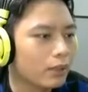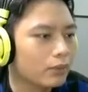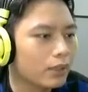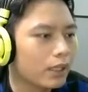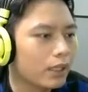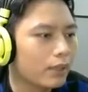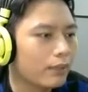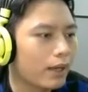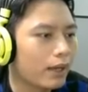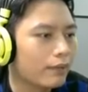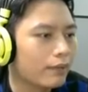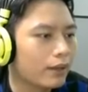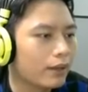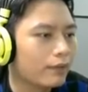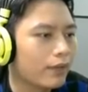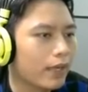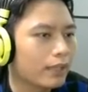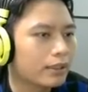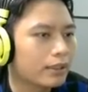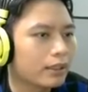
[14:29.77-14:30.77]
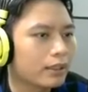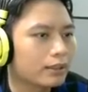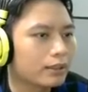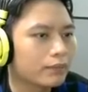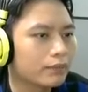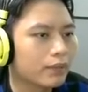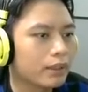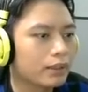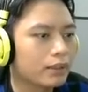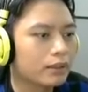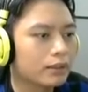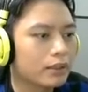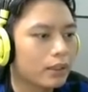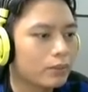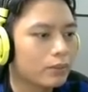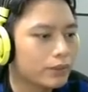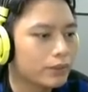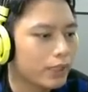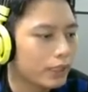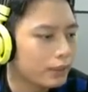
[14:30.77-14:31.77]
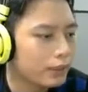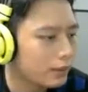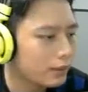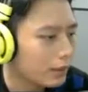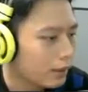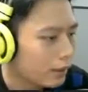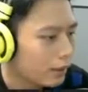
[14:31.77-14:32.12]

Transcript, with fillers: sống được điểm này và VS các người vâng không chết